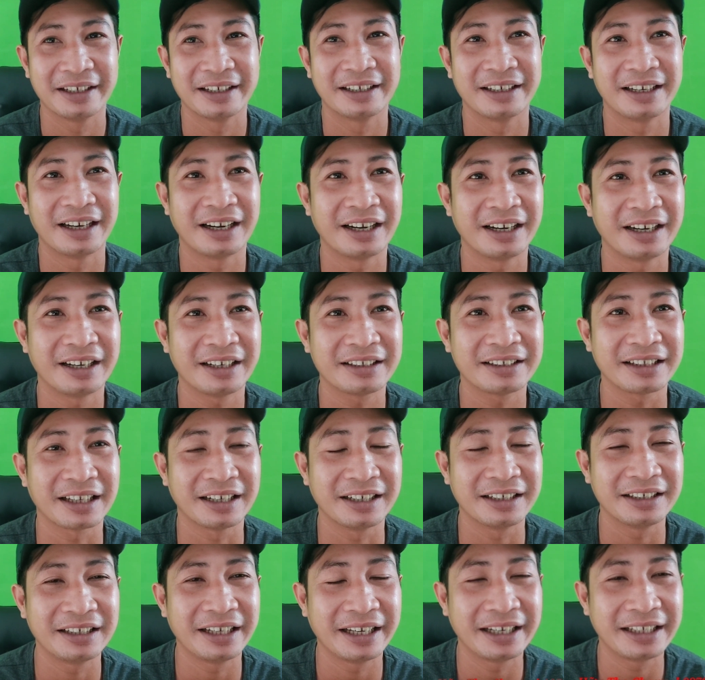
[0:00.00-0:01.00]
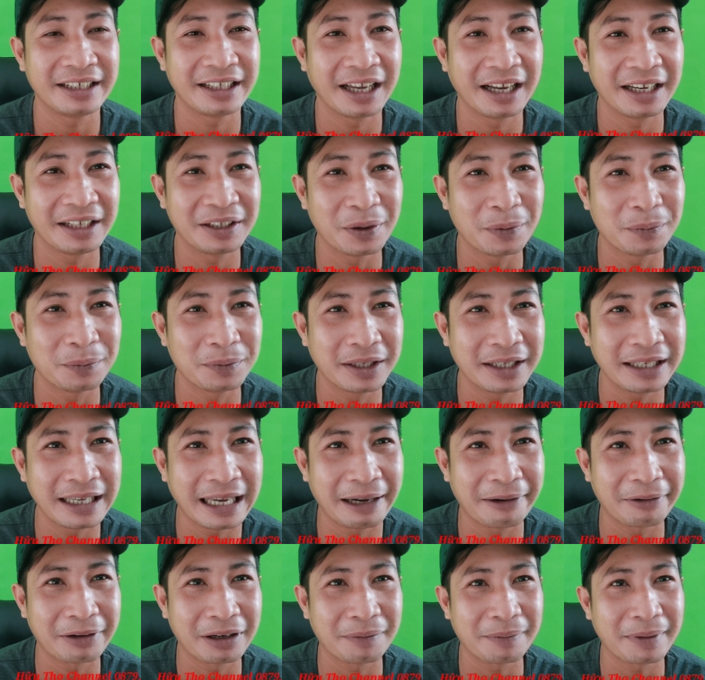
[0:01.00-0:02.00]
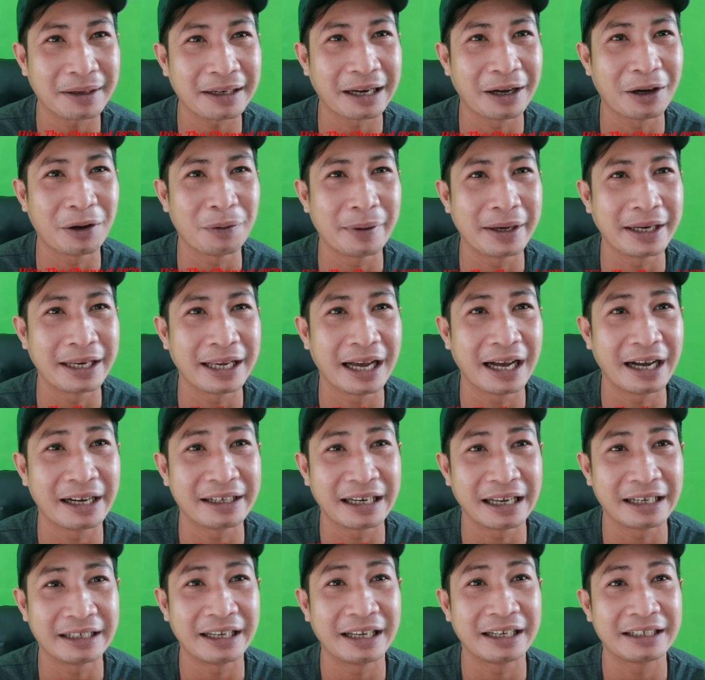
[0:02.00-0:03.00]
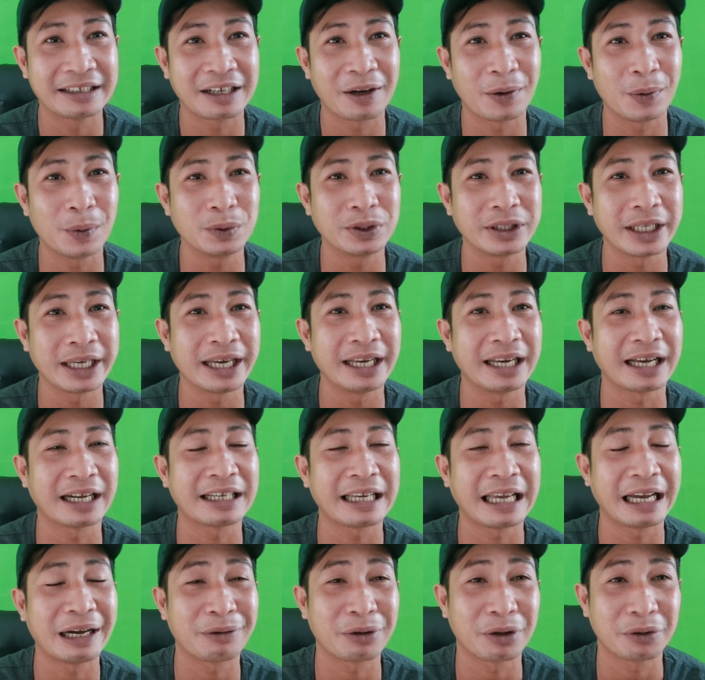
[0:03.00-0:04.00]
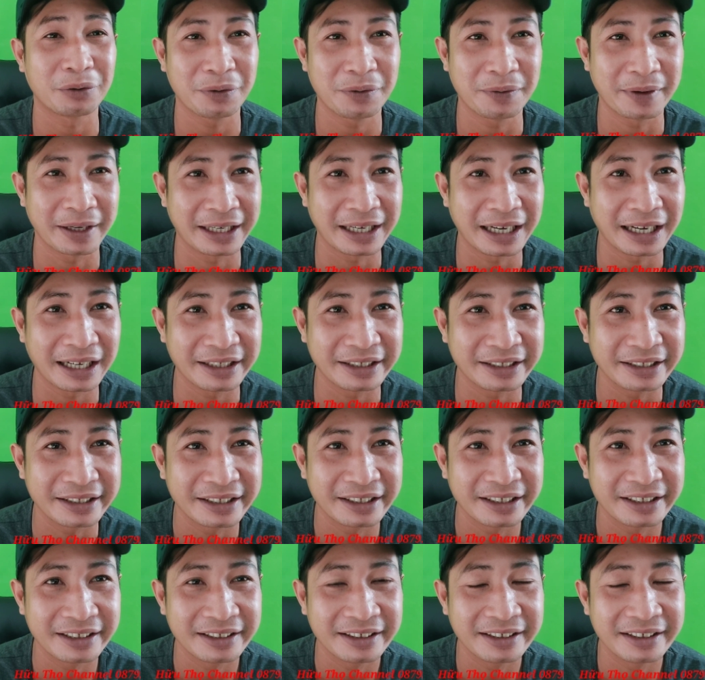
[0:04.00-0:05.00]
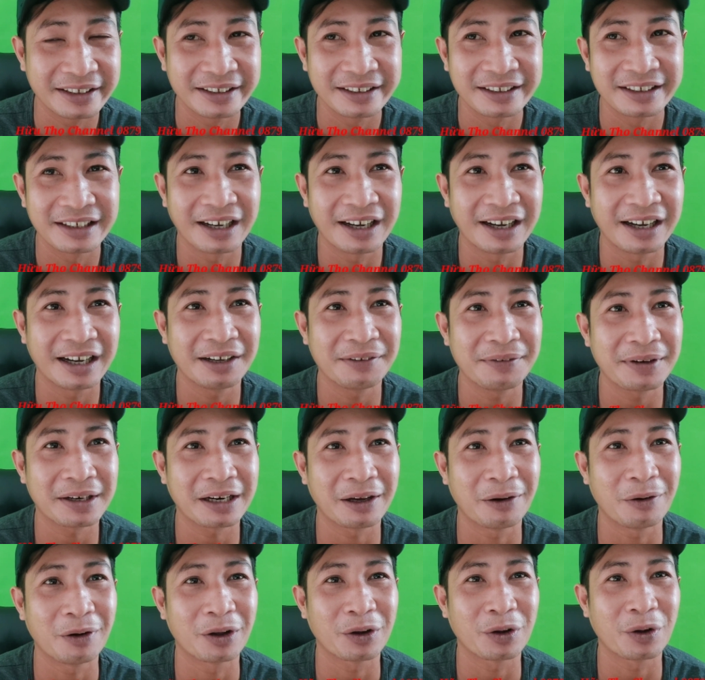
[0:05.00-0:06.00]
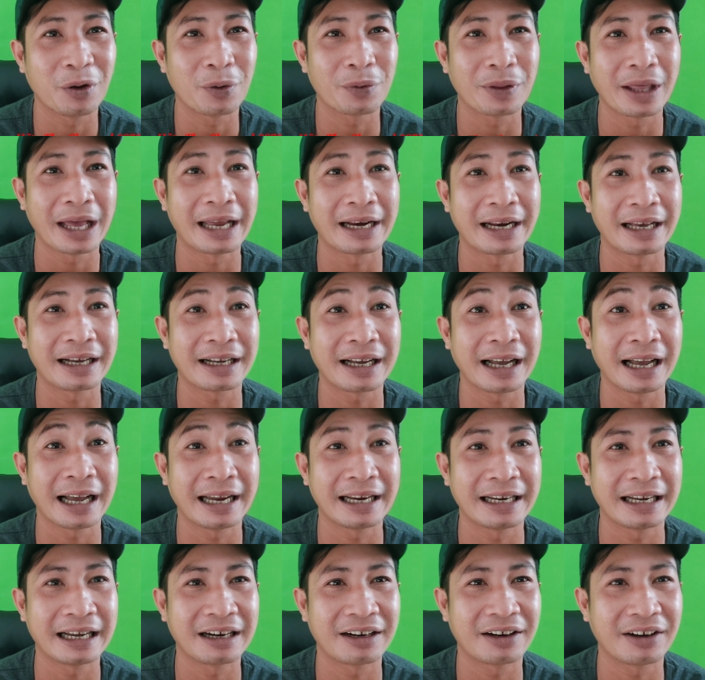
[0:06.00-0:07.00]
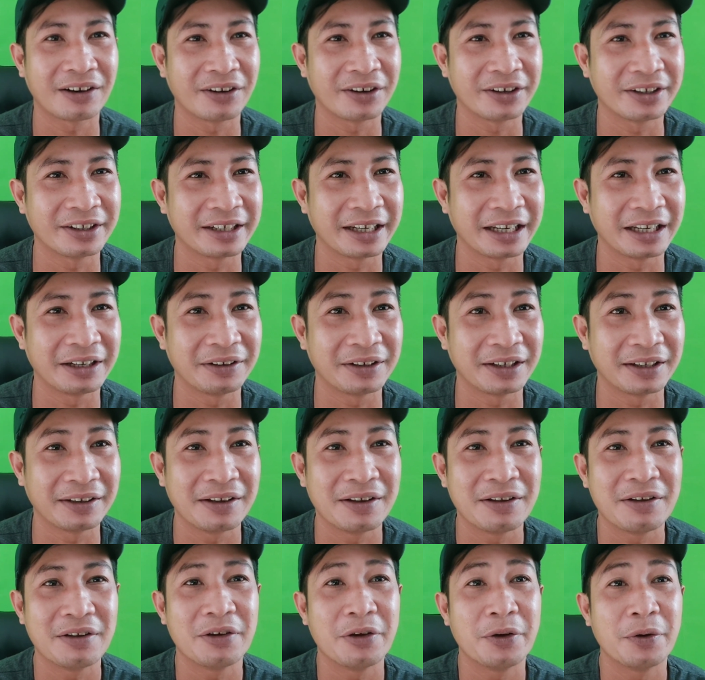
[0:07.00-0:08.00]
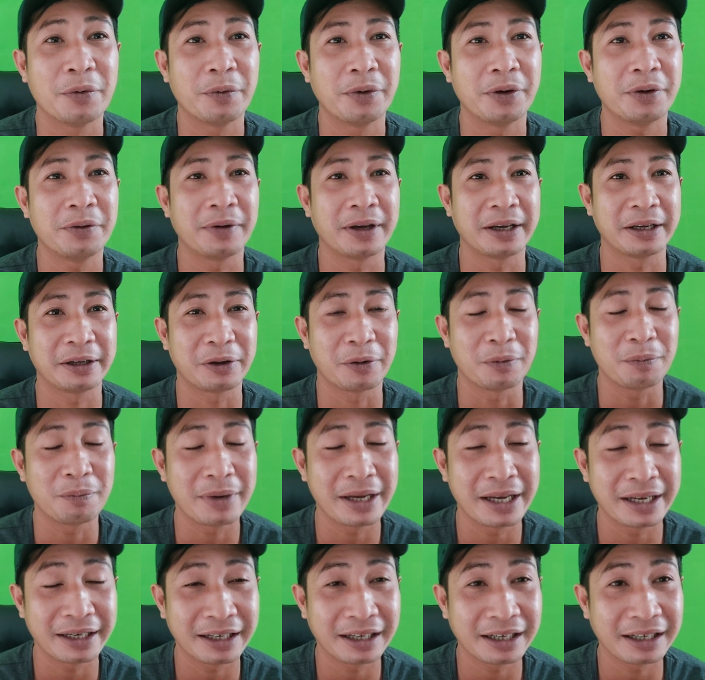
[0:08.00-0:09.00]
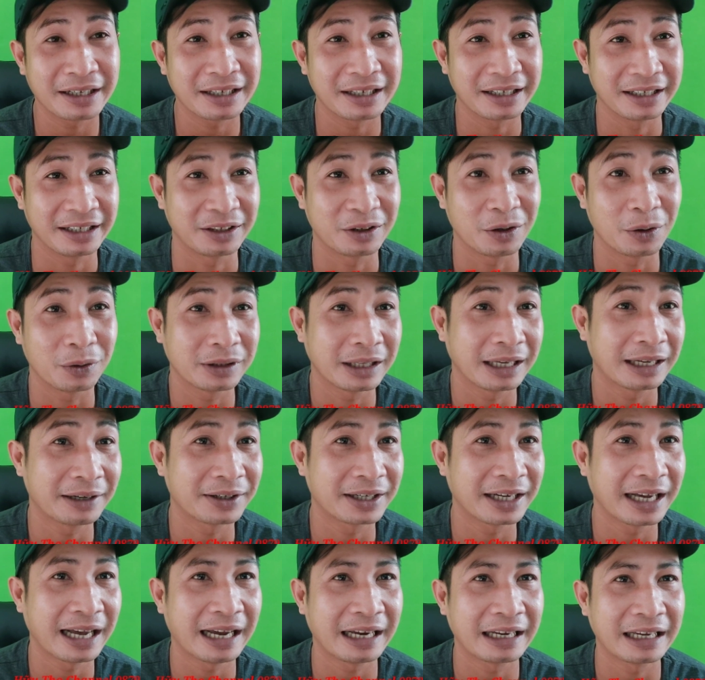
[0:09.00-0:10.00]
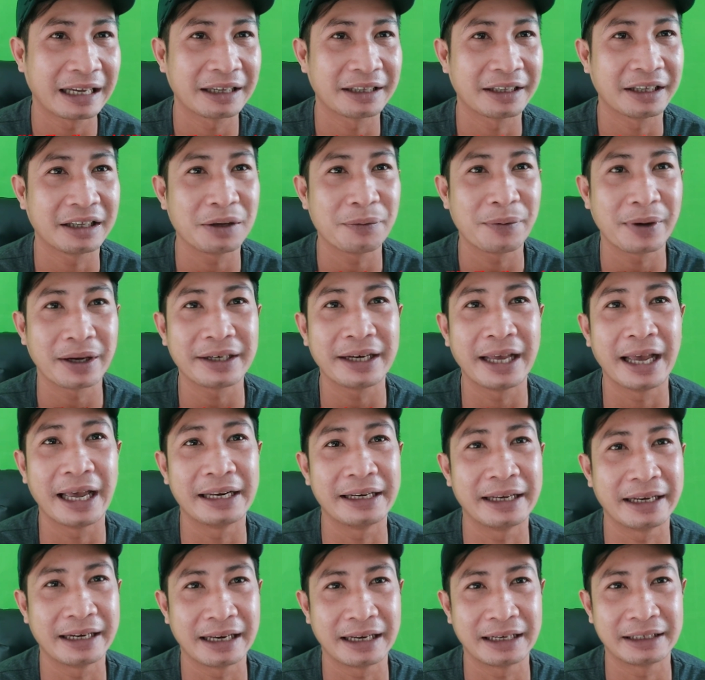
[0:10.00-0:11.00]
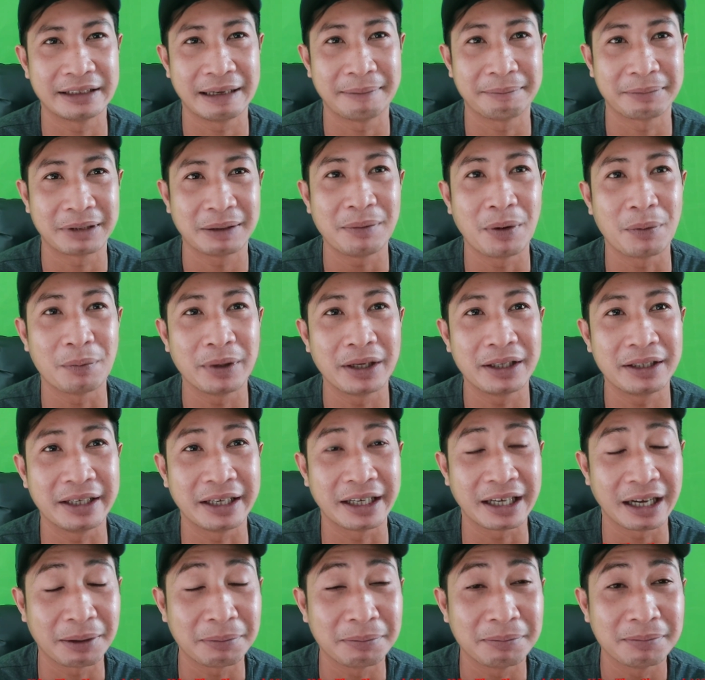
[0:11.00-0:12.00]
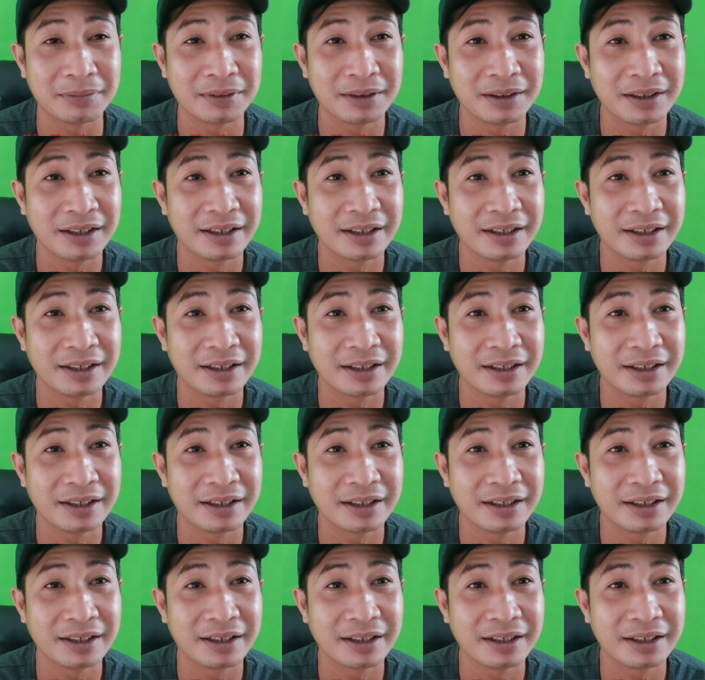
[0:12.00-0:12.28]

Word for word: Đó, tự nhiên chơi chung với nhau là bắt đầu bây giờ là lên cấu xé lẫn nhau rồi quý vị ơi. Đó, bắt đầu là cô ta đã khai ra rồi thì quý vị cũng biết đó, thì cô ta khai ra những cái vấn đề này là nhằm cái mục đích gì không?